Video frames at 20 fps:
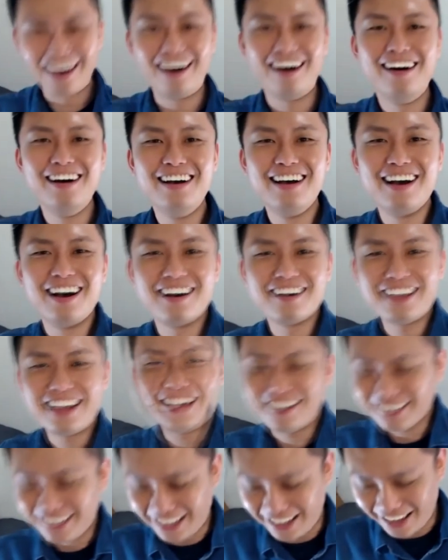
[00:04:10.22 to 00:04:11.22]
好，OK
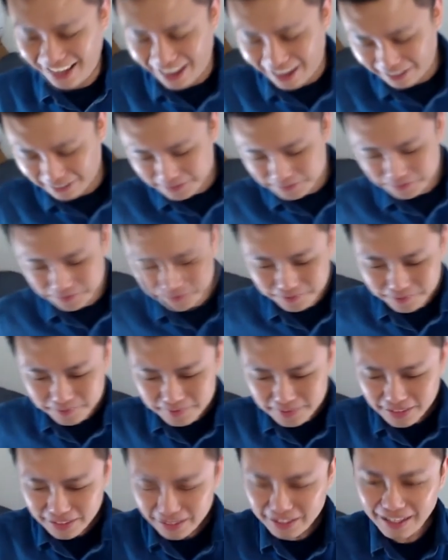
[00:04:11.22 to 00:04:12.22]
OK，好，
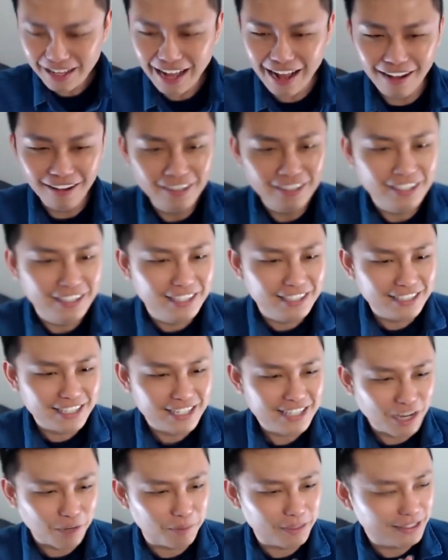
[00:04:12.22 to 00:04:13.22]
好，现
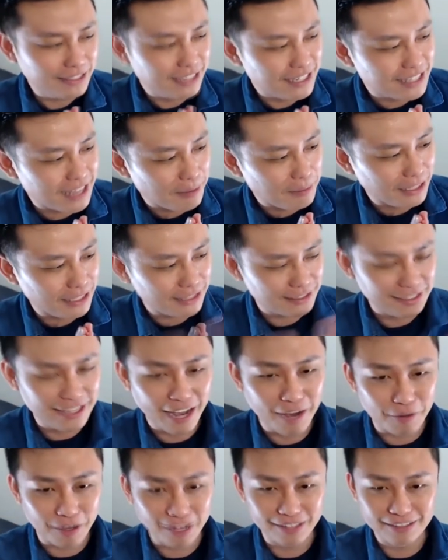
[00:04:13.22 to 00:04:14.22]
在我们第三名已经
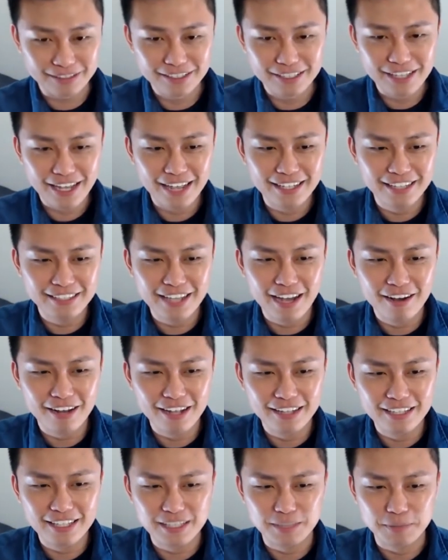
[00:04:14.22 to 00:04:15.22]
看完了，接下来大家要
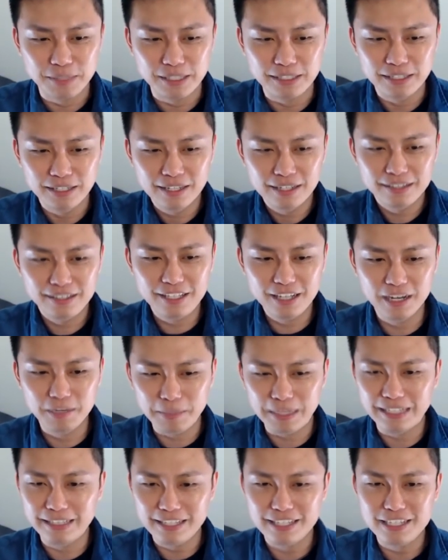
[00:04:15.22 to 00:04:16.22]
看第几名？第二
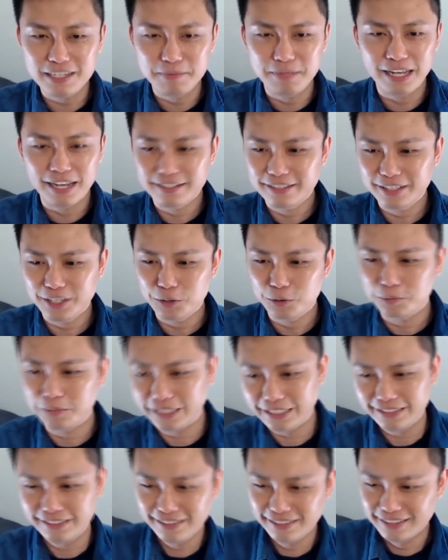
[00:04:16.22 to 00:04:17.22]
名、第四名还是第五
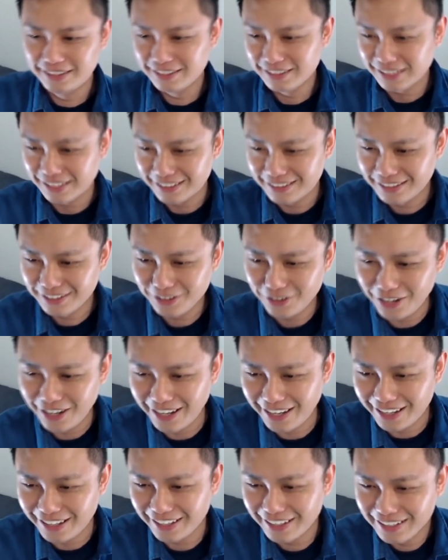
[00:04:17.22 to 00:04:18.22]
名？对。
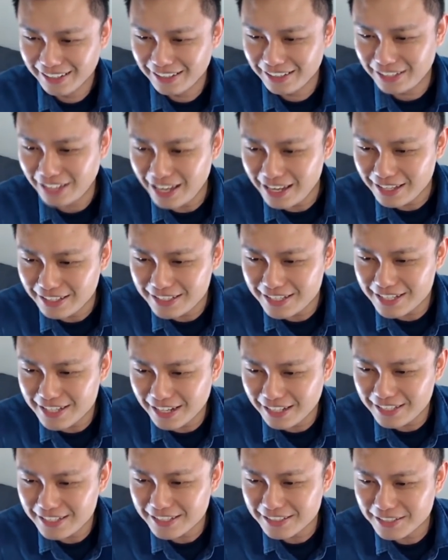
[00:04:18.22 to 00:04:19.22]
哎，谢
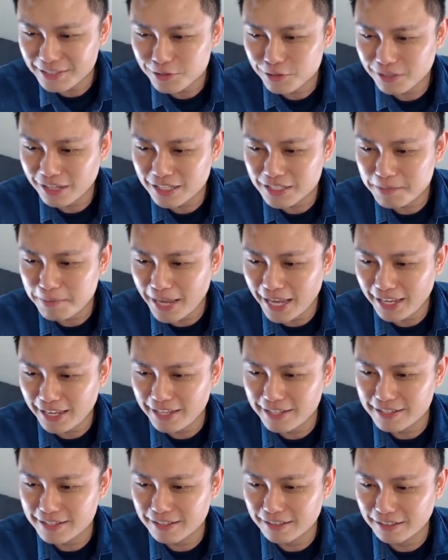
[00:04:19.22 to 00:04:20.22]
长义先生说他是半
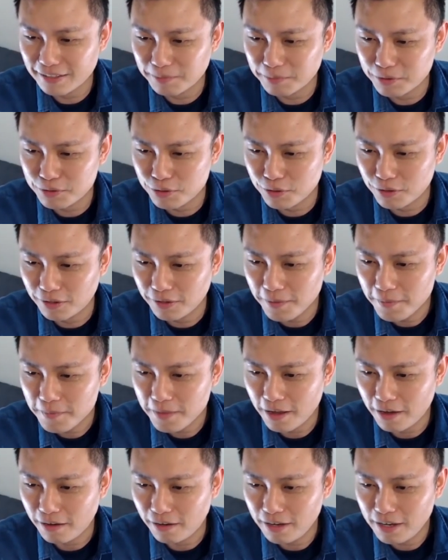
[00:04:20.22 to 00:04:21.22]
黑色的，不错，
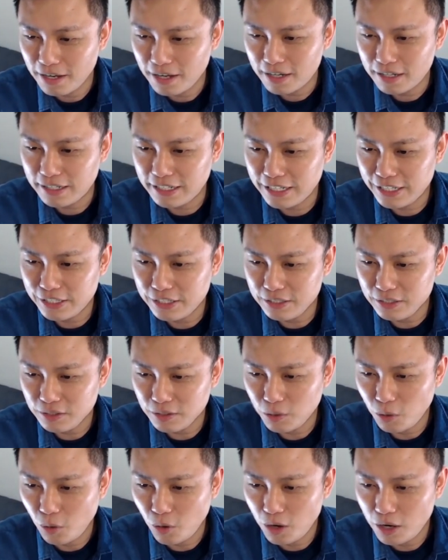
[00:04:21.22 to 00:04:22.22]
好。零
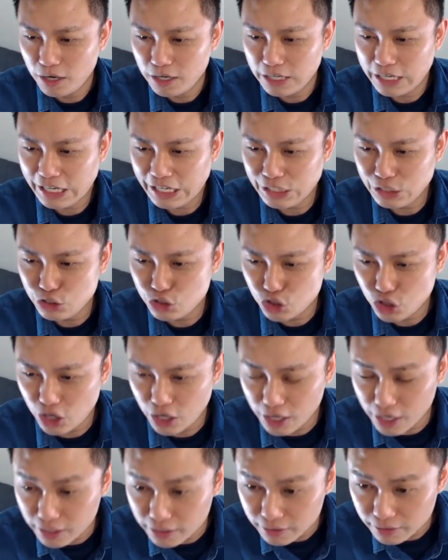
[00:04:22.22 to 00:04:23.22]
凌
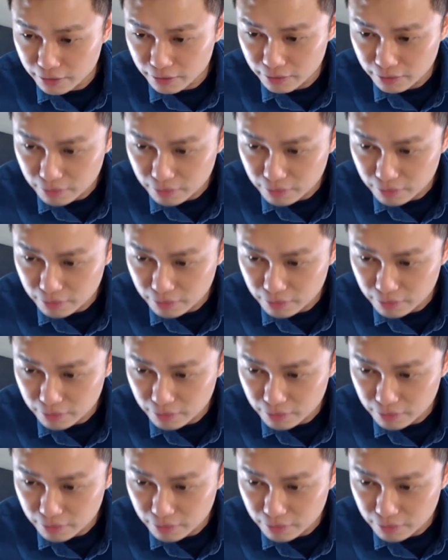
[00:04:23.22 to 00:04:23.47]
晨，